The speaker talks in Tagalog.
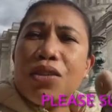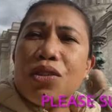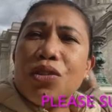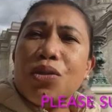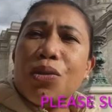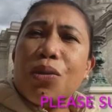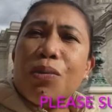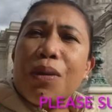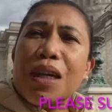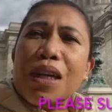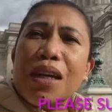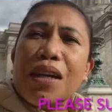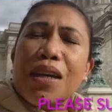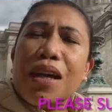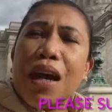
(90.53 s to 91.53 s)
so
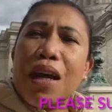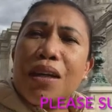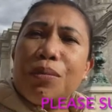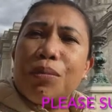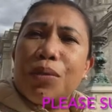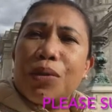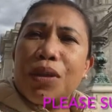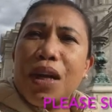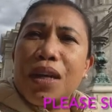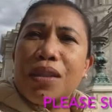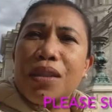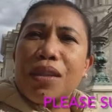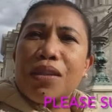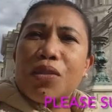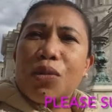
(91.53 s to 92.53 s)
maging guide po
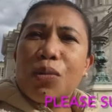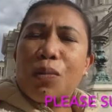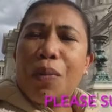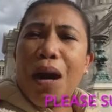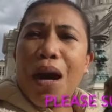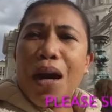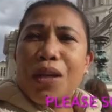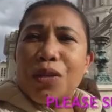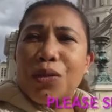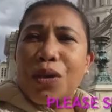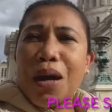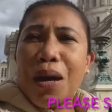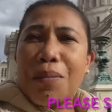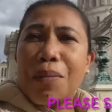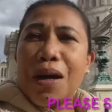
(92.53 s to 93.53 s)
natin kung paano
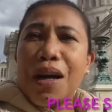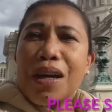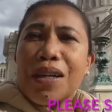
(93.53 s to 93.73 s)
nga ba